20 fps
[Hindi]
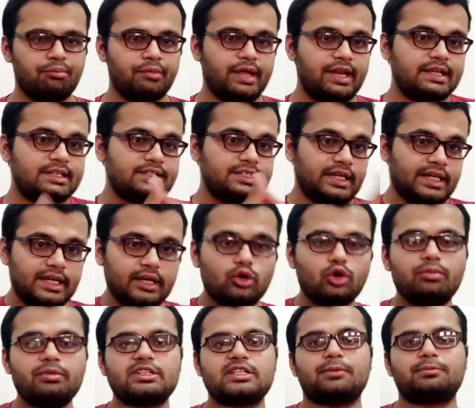मेरे चैनल
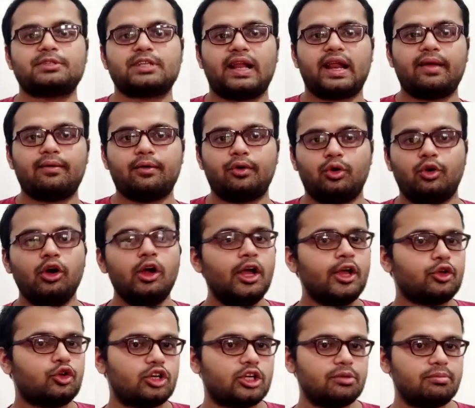को भी सब्सक्राइब करो
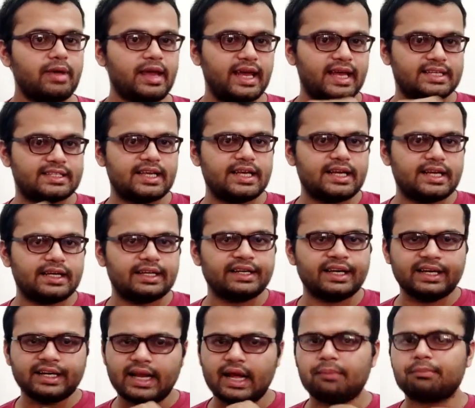क्योंकि मैं ऐसे ही
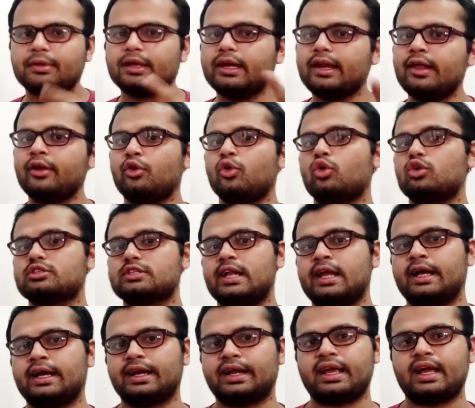कंटेंट आपके लिए रोज़
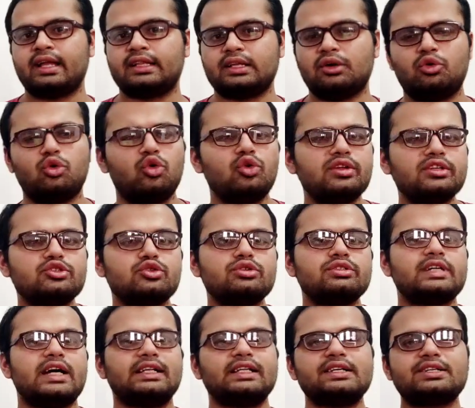लेकर के आता हूँ और इसको
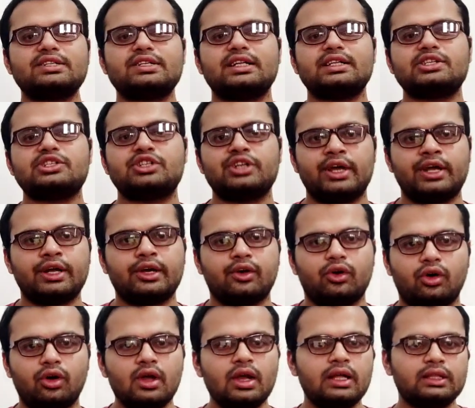ज़्यादा से ज़्यादा शेयर करो